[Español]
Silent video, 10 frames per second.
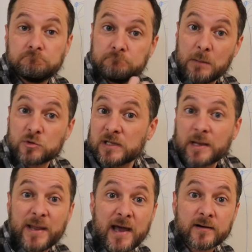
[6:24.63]
¿Vamos a
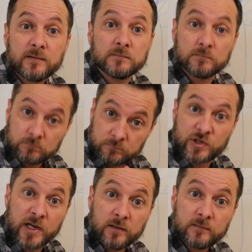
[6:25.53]
tapear?
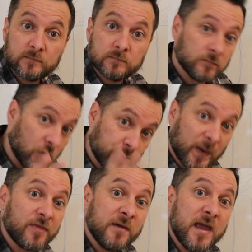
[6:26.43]
¿Sí? ¿Os
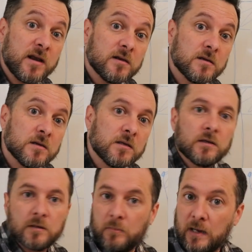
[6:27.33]
parece bien?
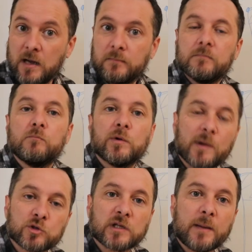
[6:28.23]
Venga, pues
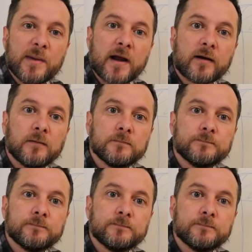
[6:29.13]
vamos a tapear.